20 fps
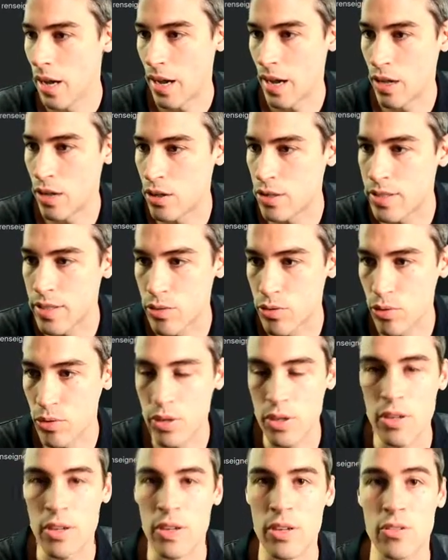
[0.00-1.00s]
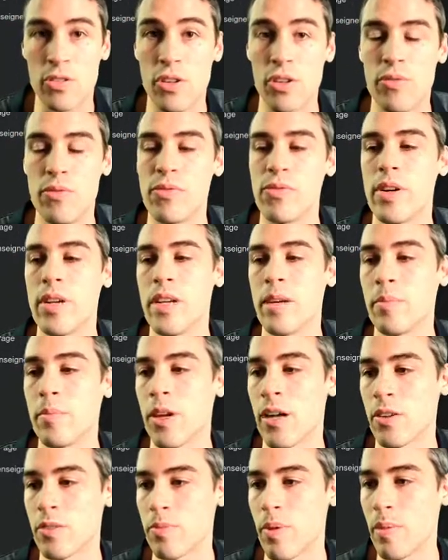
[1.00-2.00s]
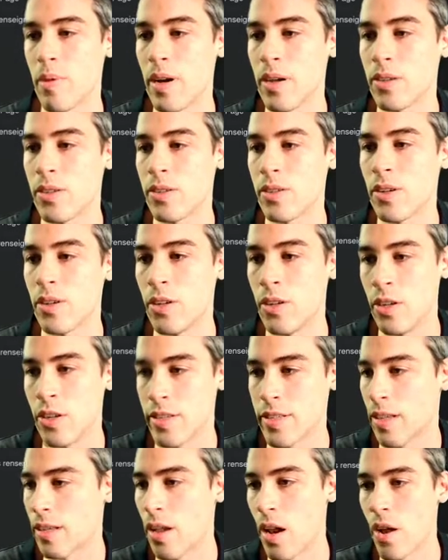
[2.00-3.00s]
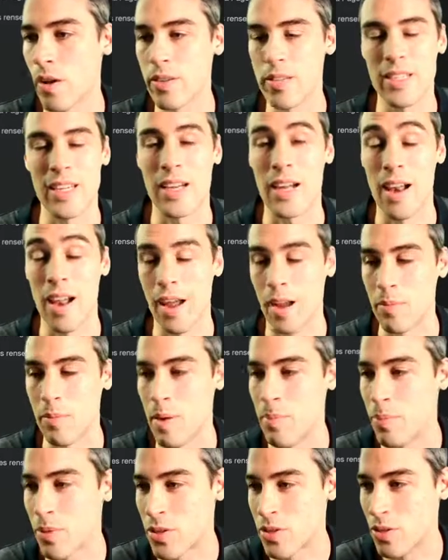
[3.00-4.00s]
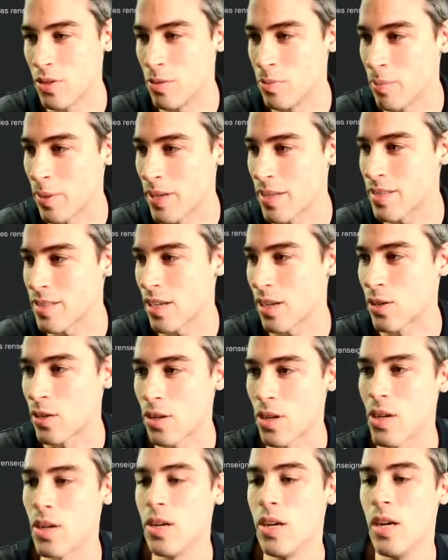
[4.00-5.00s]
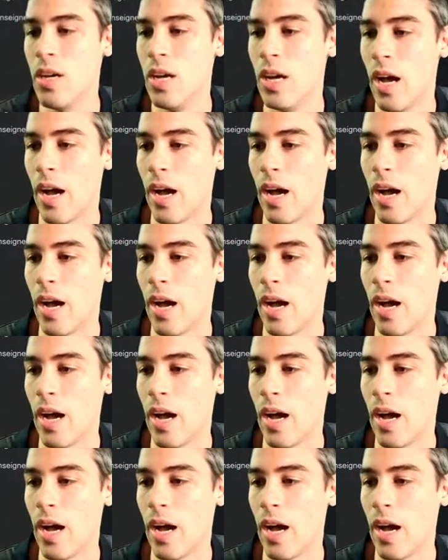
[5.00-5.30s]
Euh, là, c'est sûr que ce que vous voyez en, ce moment, là, euh, le 100$, c'est clairement pas ça le prix que ça coûte. Là.